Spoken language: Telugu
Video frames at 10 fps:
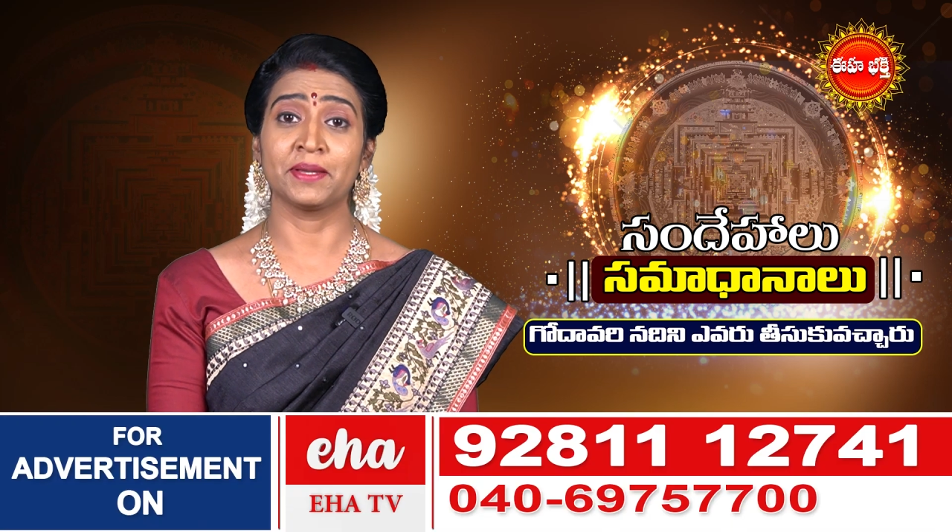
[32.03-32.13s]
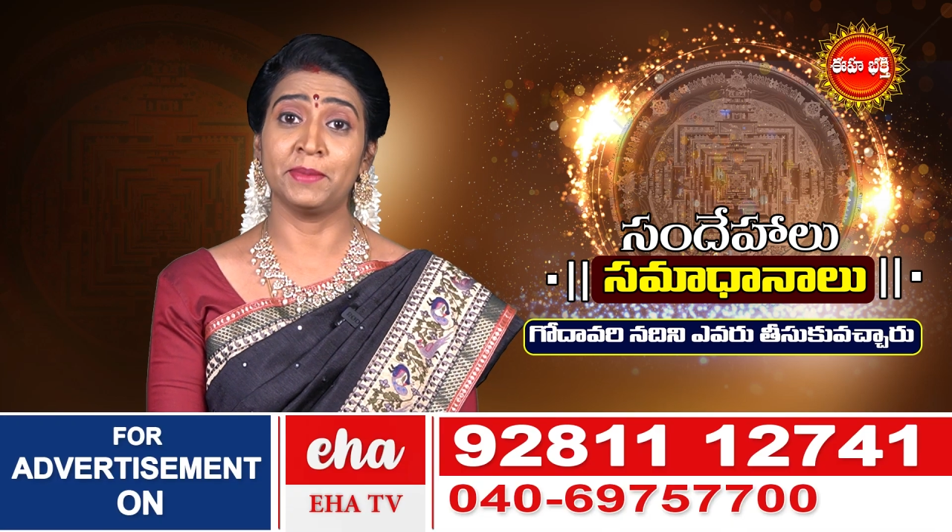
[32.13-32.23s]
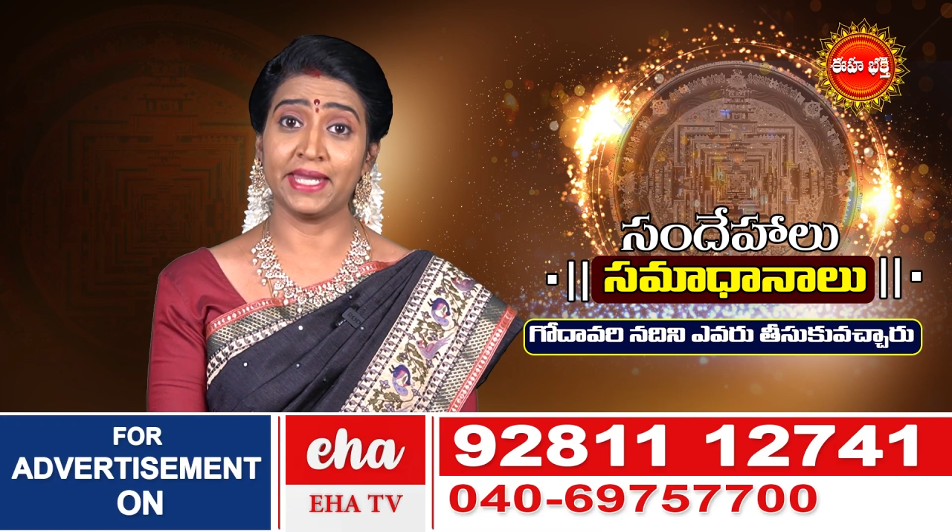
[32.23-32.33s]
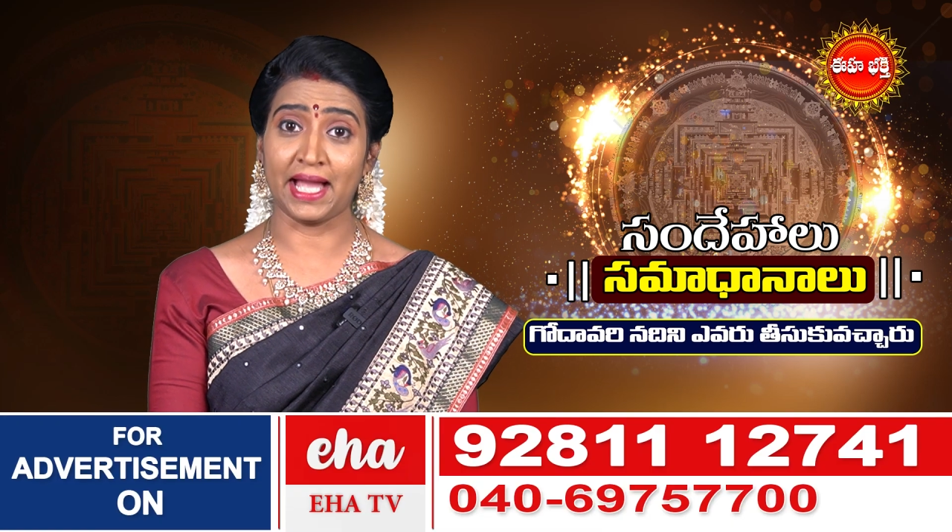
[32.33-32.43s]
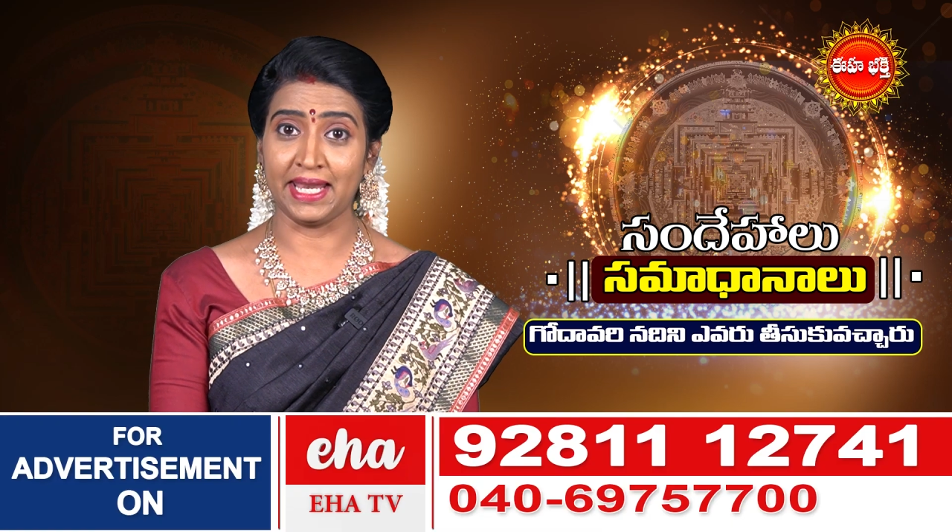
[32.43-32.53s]

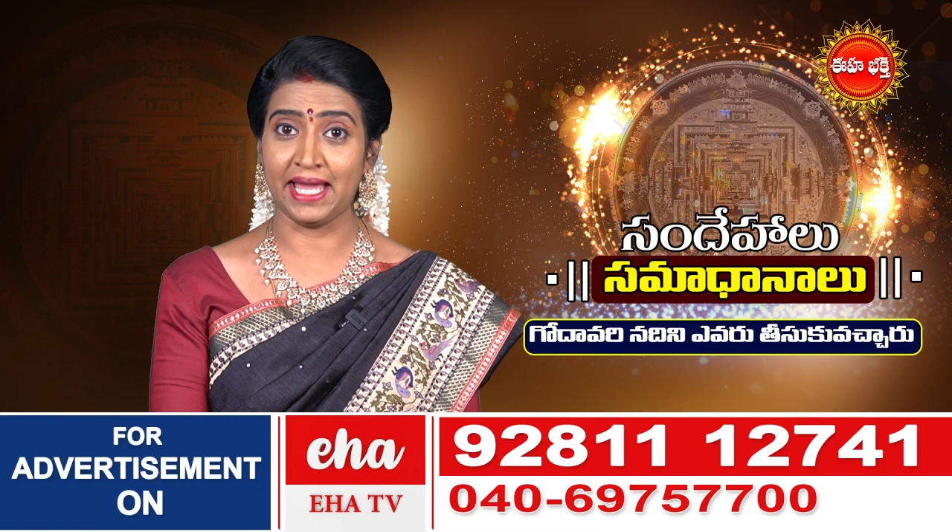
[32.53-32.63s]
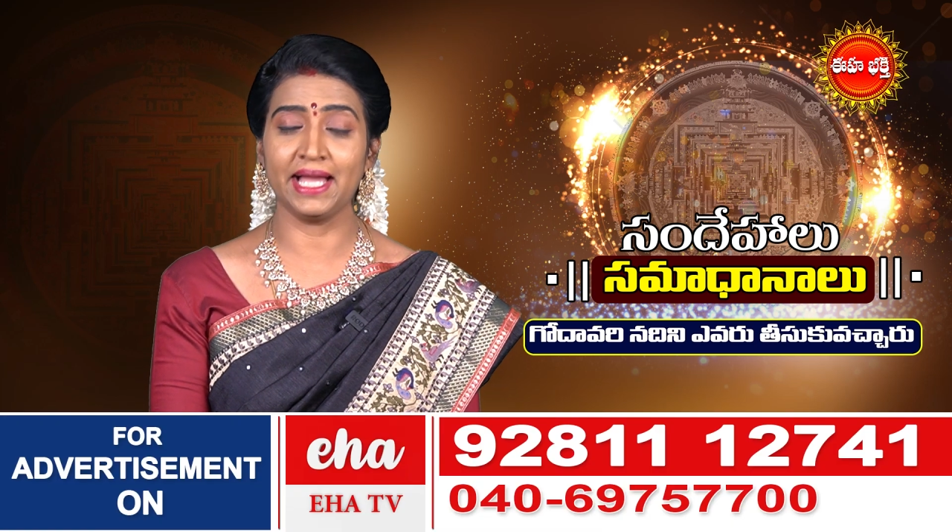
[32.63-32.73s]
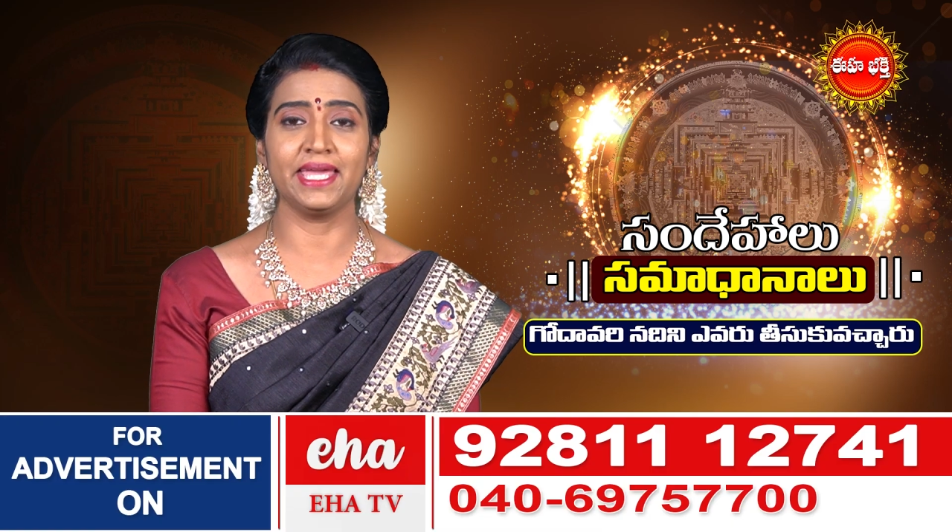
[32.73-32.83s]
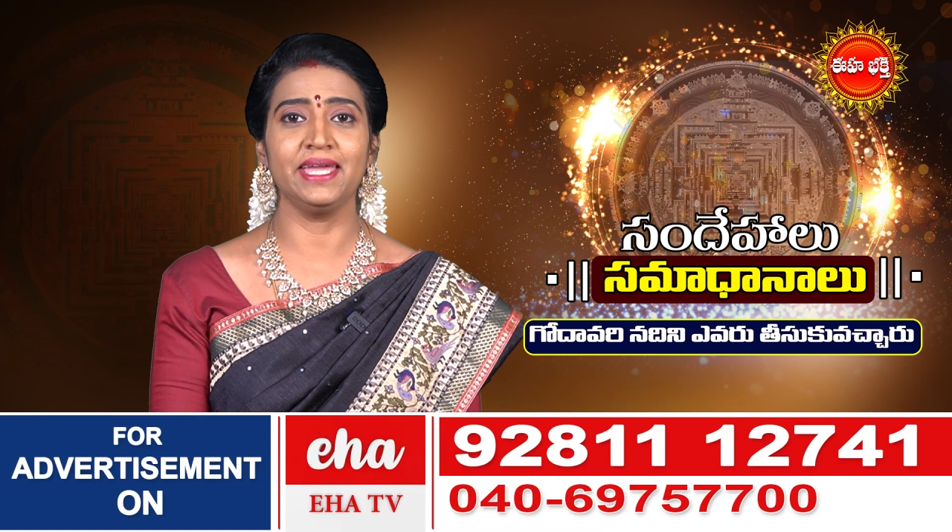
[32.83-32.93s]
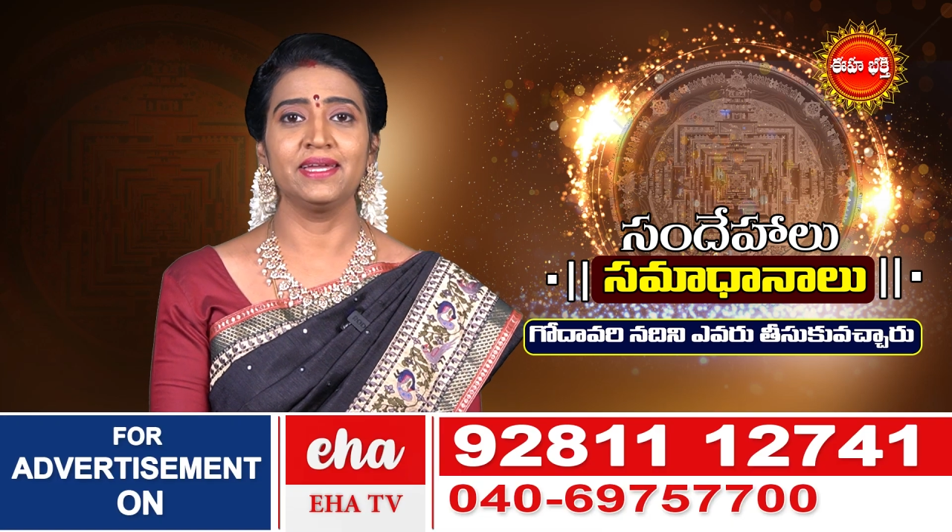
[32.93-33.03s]
మరి
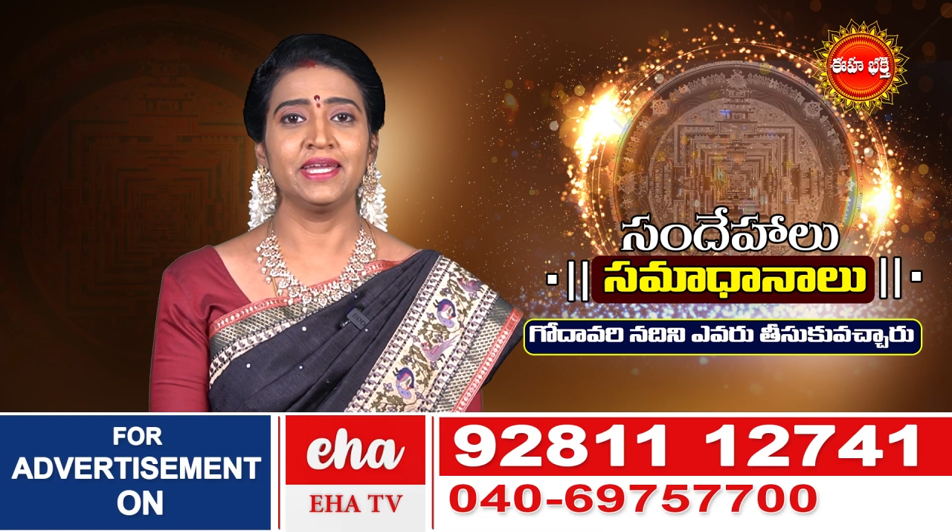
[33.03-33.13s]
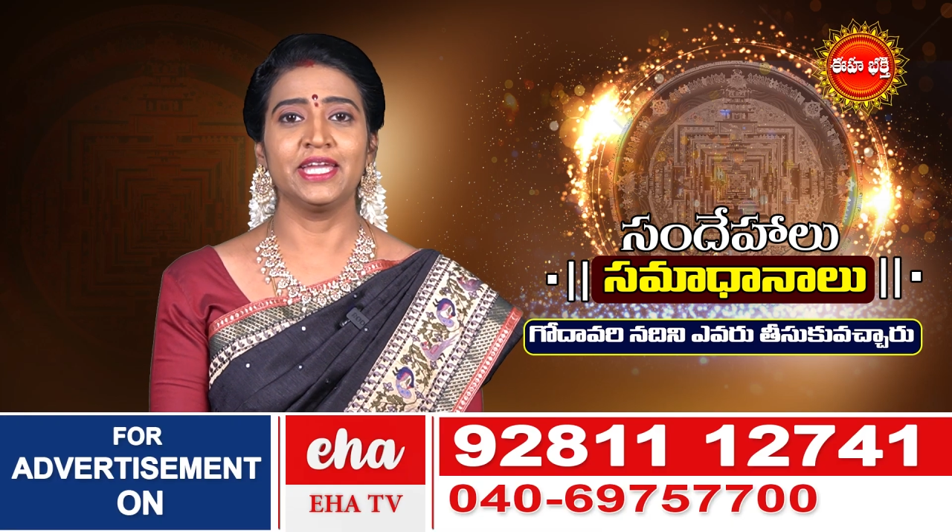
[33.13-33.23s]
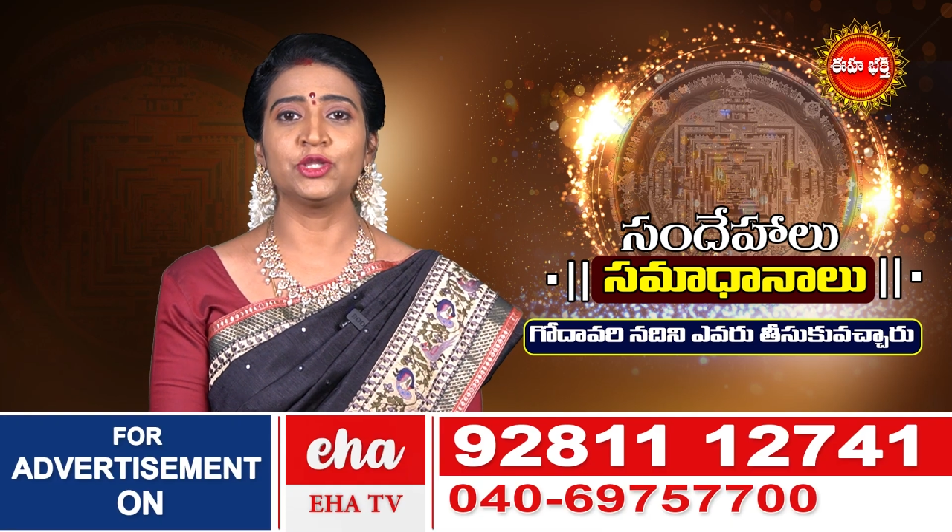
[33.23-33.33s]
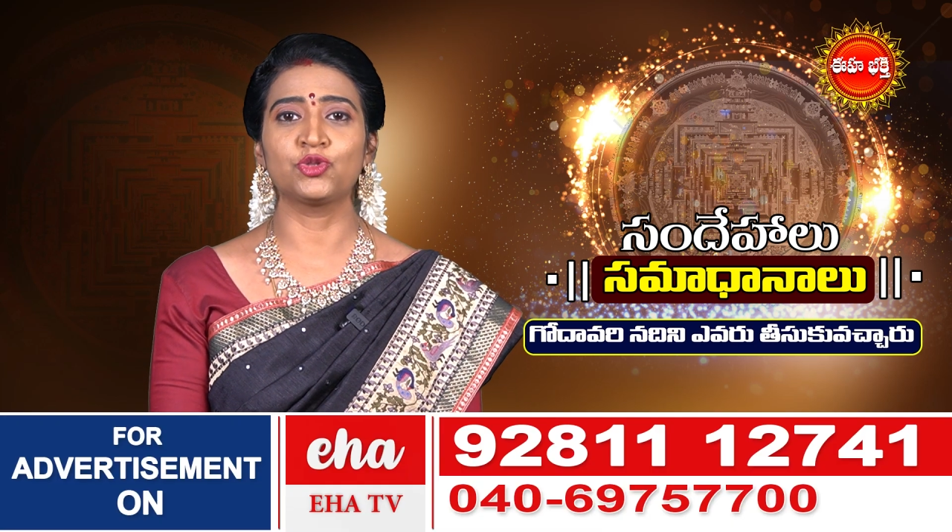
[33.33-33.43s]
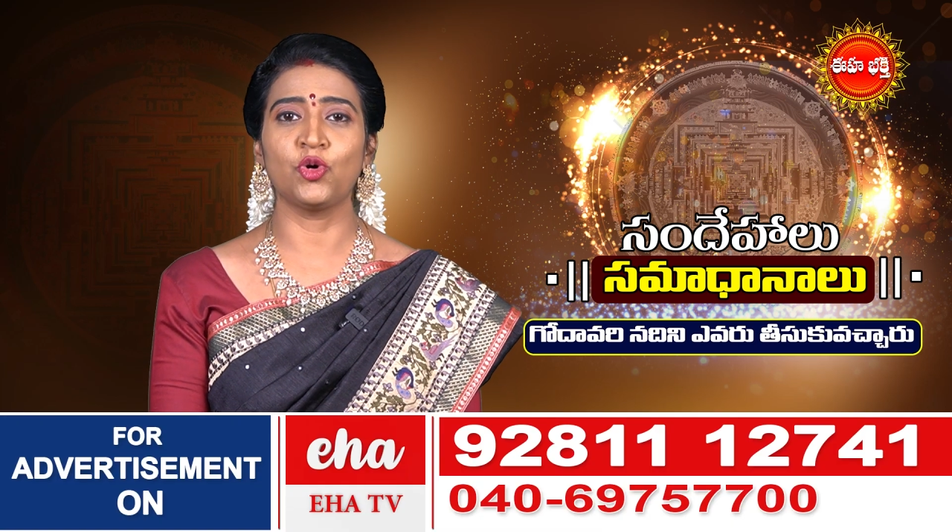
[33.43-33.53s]
అలాగే
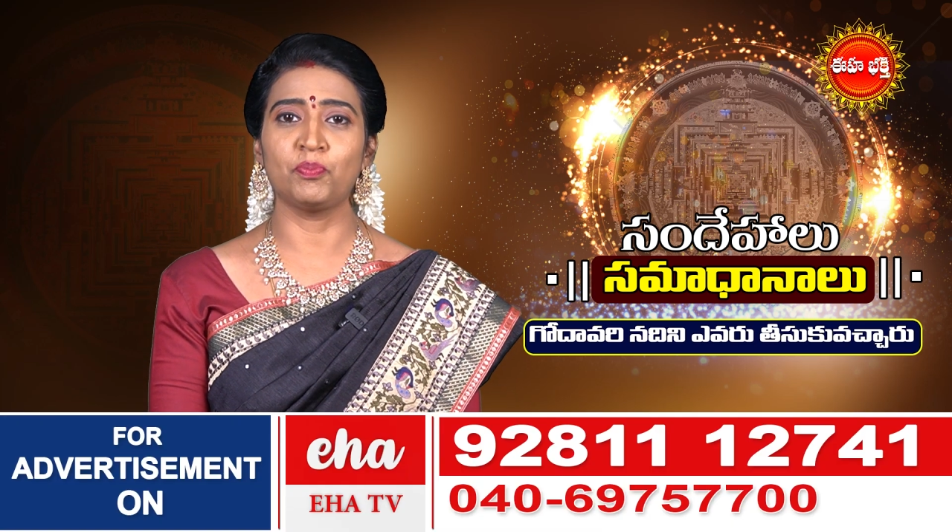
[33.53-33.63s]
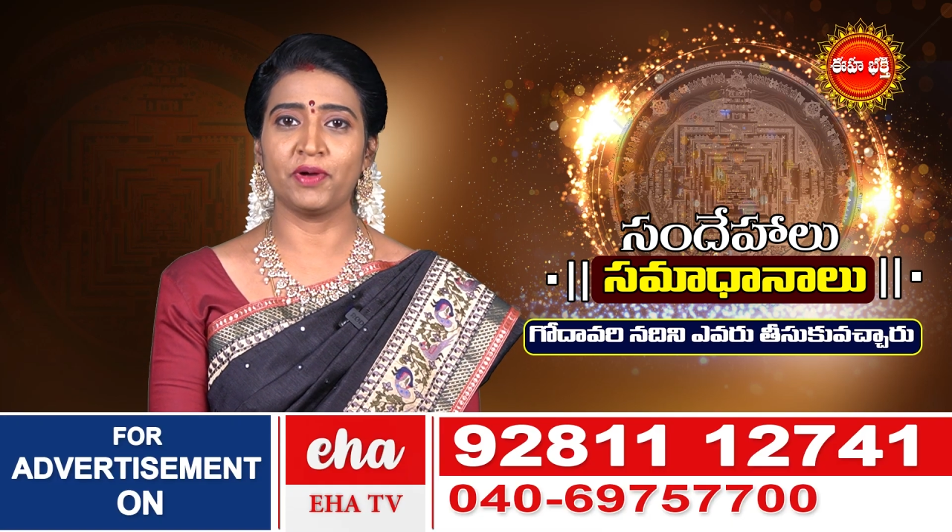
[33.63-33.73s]
ఎంతో